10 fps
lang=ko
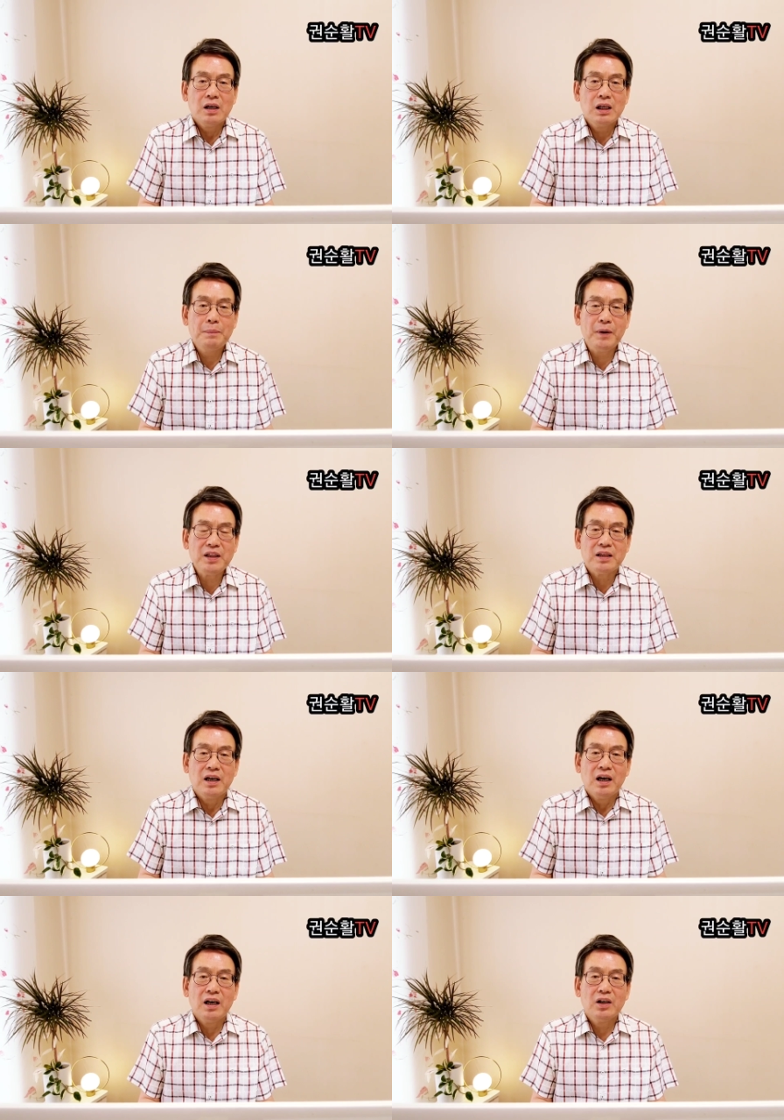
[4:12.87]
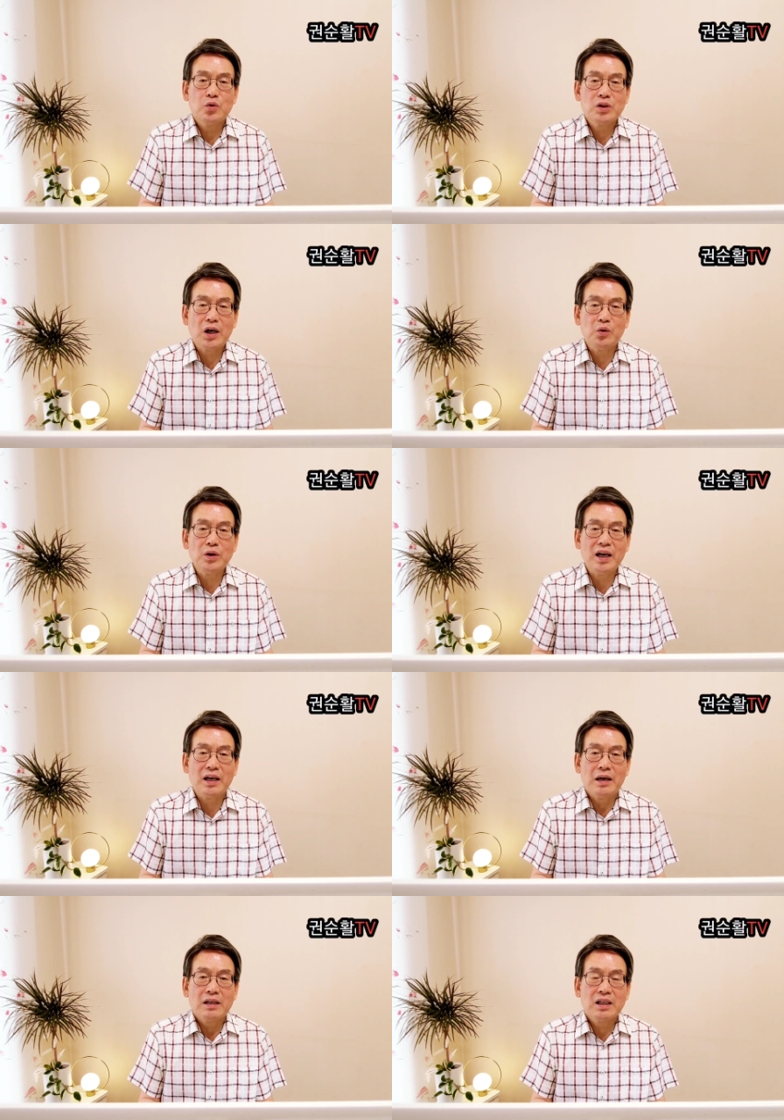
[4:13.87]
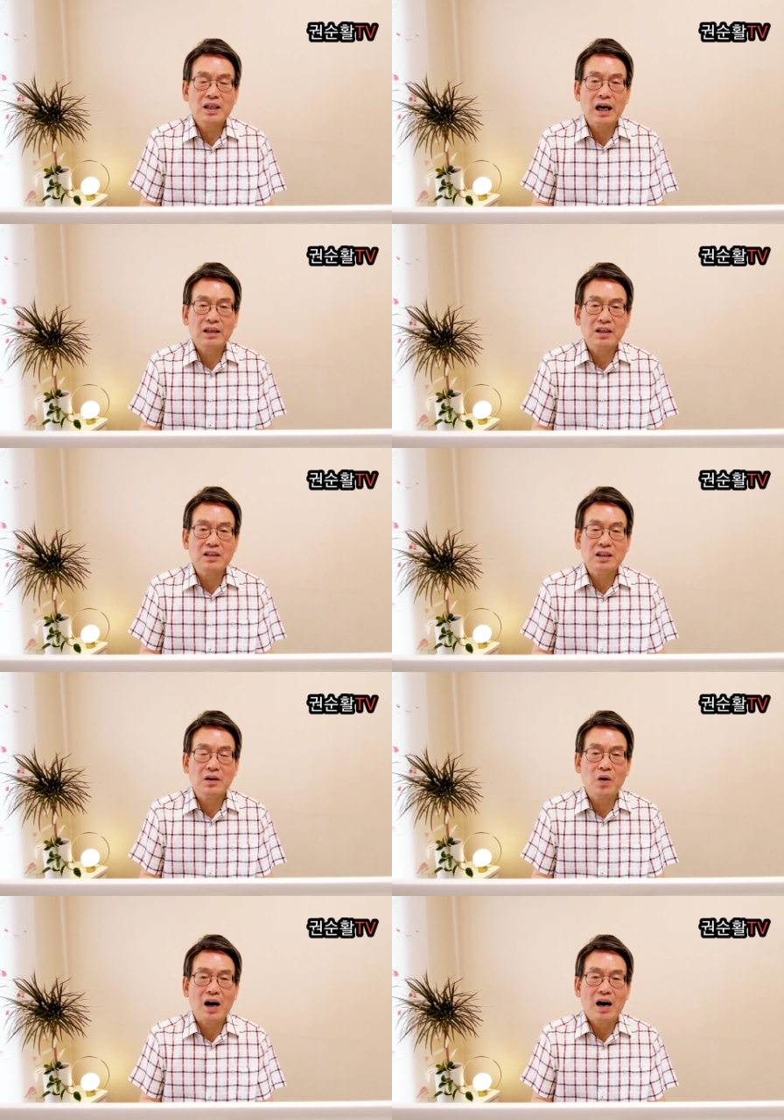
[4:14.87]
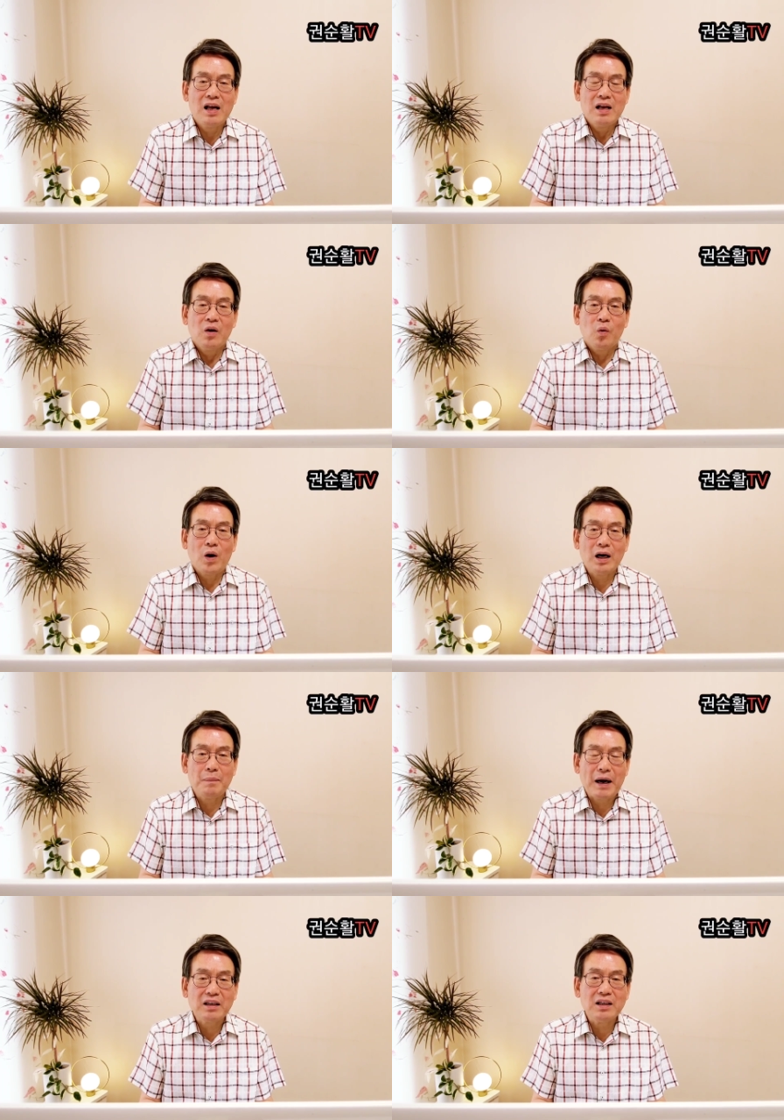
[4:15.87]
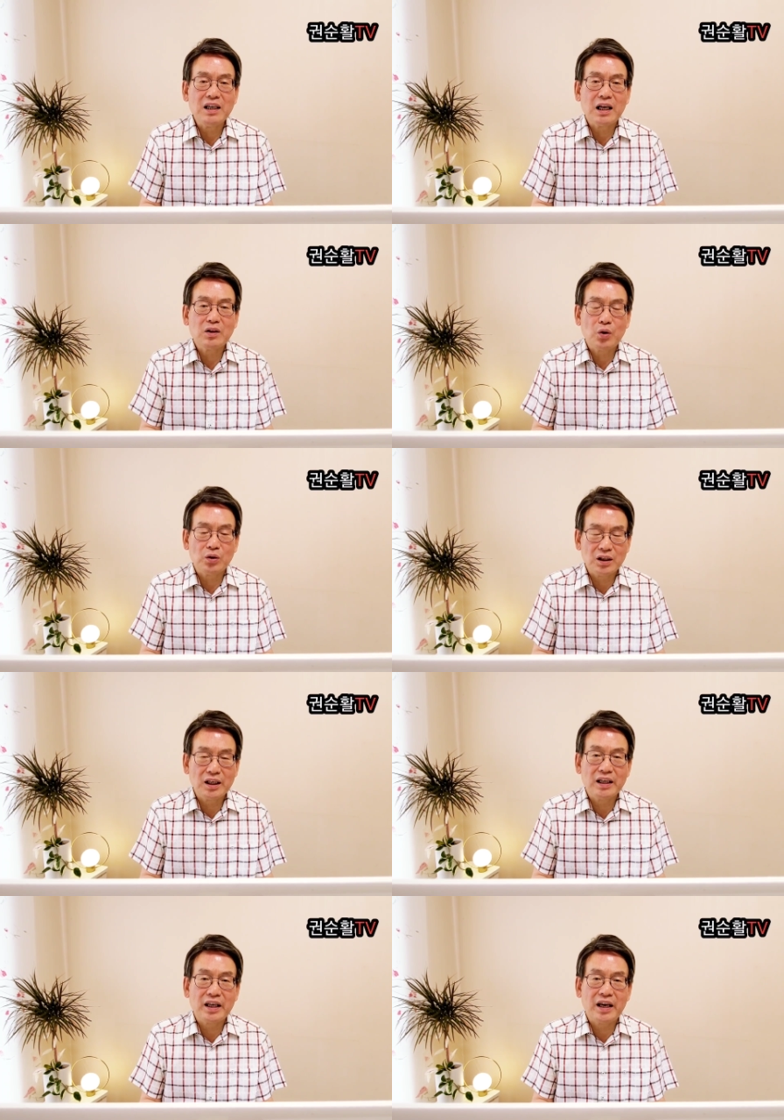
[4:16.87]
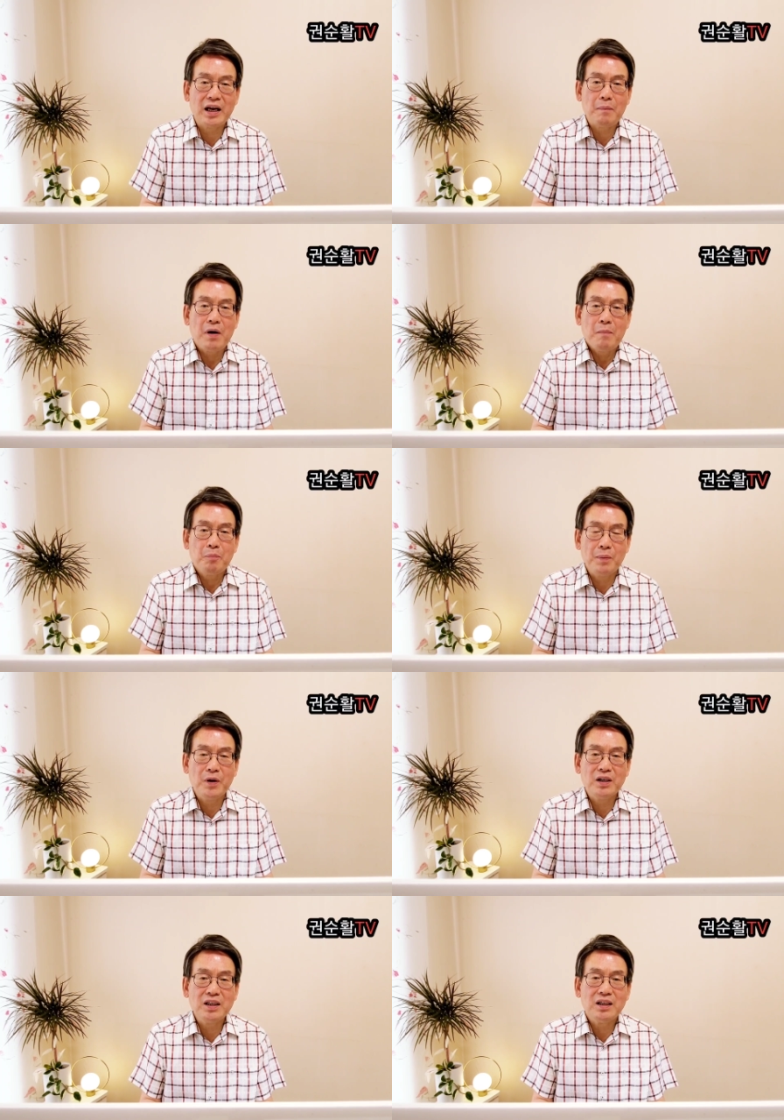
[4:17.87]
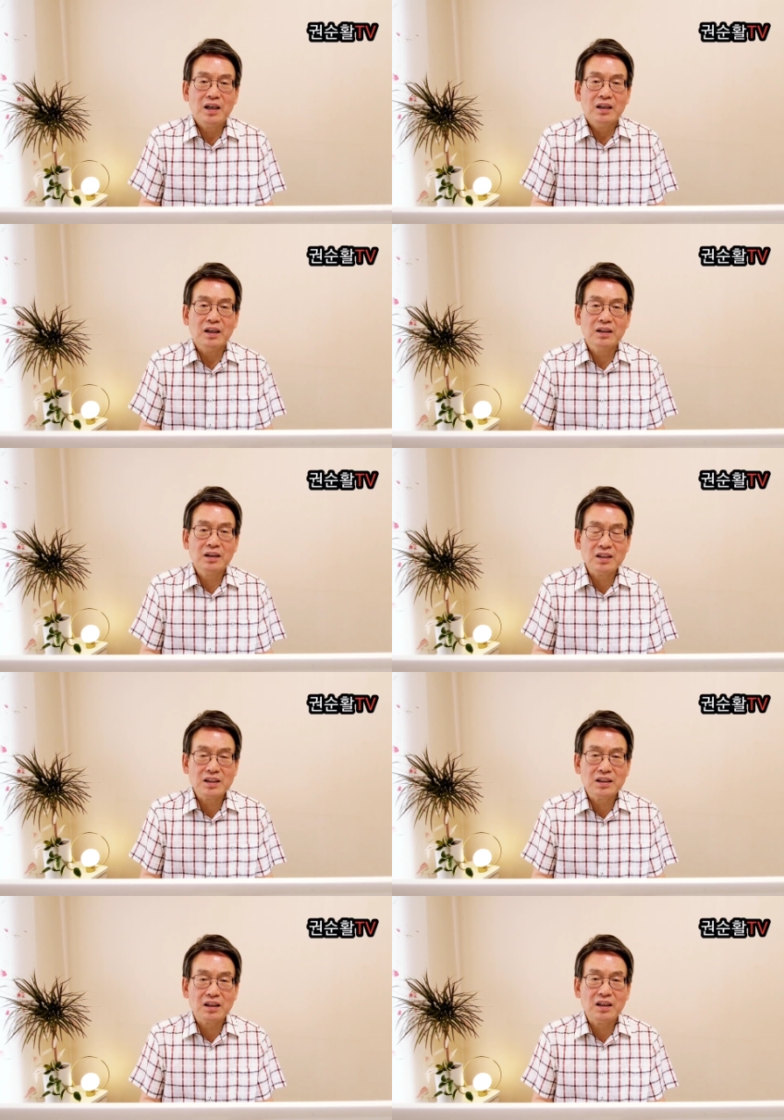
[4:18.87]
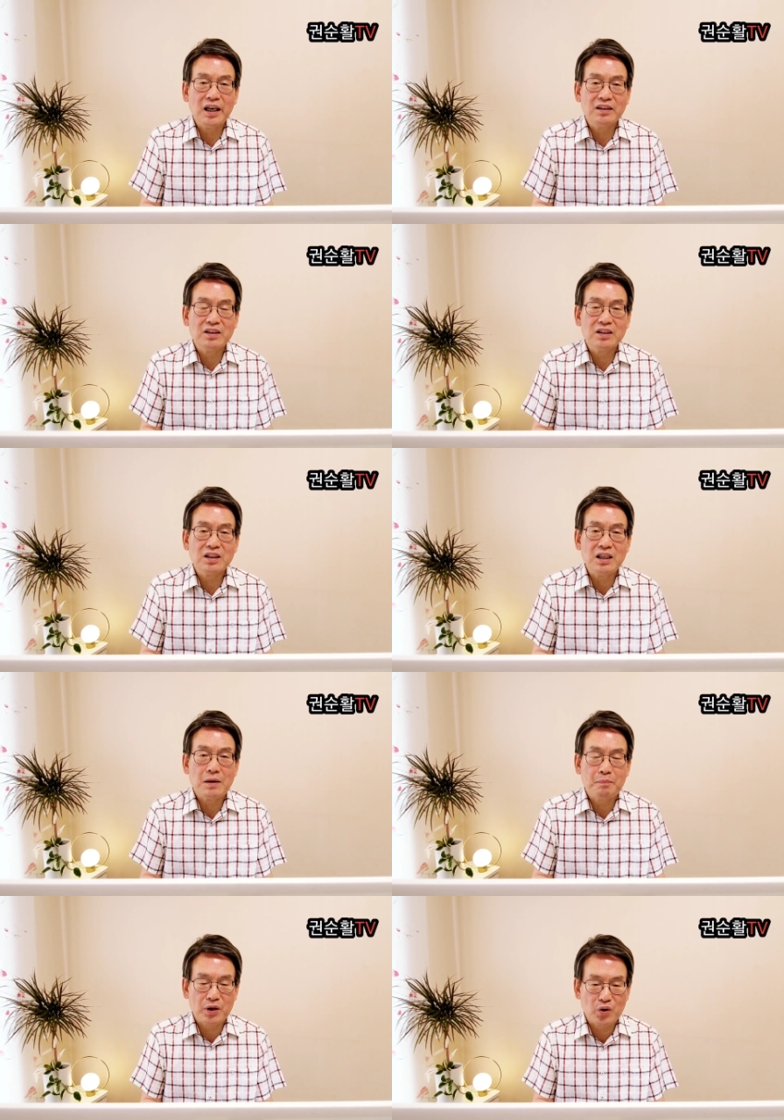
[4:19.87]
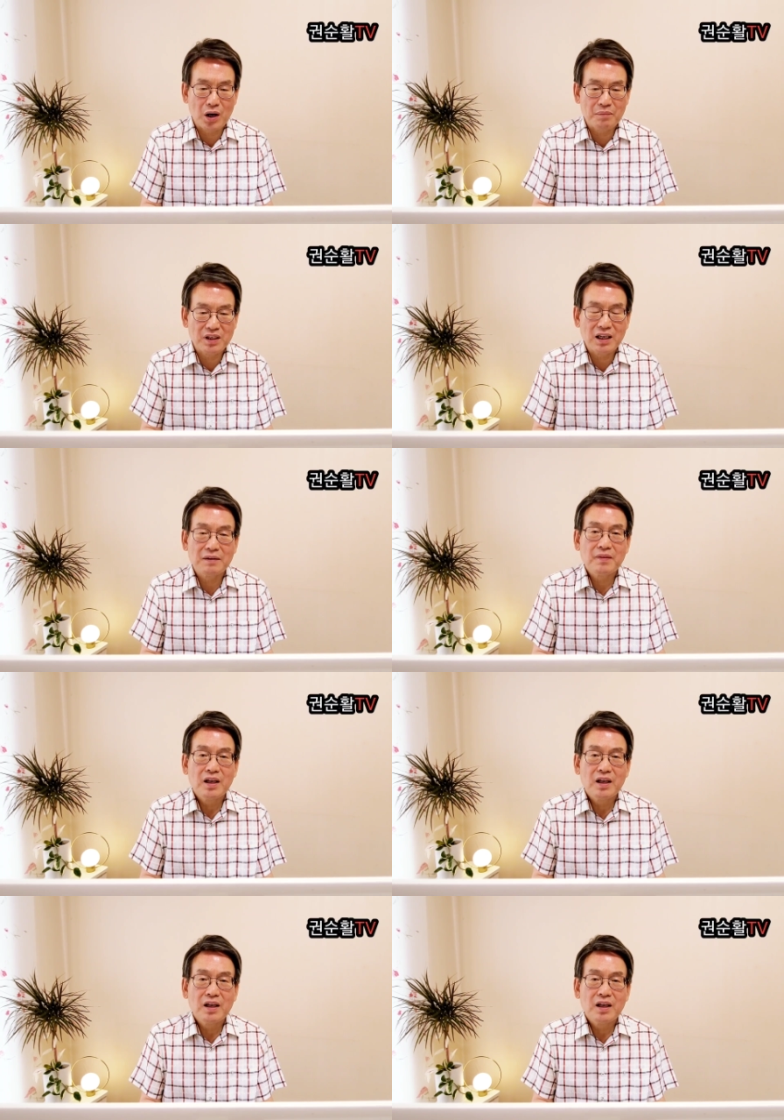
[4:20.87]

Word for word: 이번 어, 유창훈의 기각결정과 과거 박근혜 대통령에 대해 법원이 어떤 짓들을 했는지를 비교합니다.